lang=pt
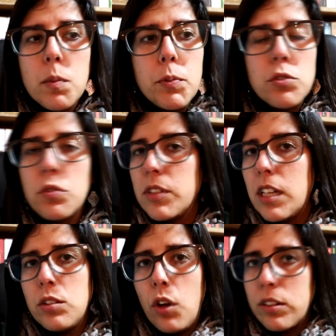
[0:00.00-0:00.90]
depois no
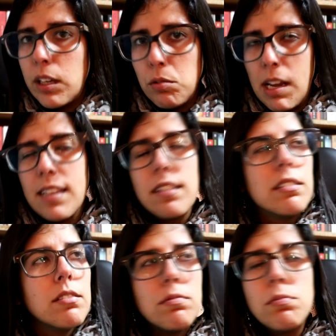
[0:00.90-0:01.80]
final não retenho nada,
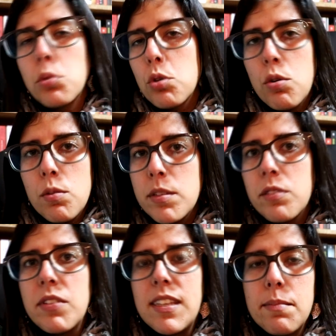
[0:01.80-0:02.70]
não mudou a
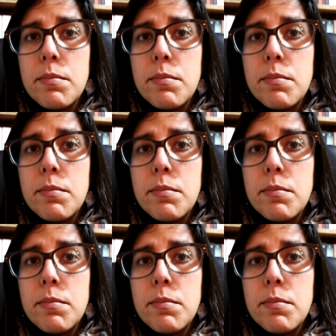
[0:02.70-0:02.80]
minha vida,